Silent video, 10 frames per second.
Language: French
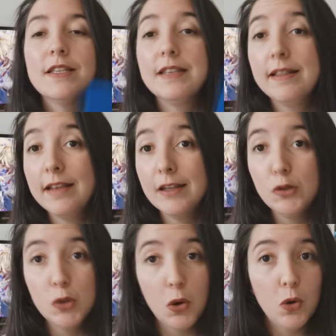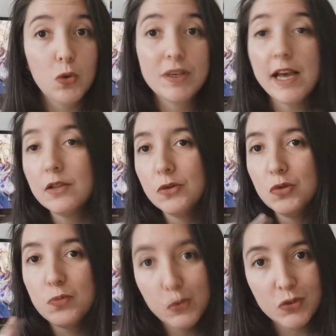C'était dans le cadre
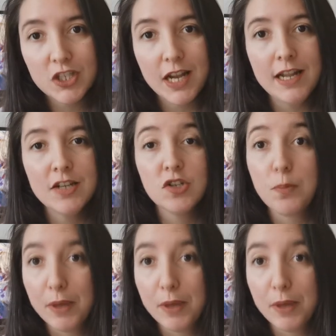de mon challenge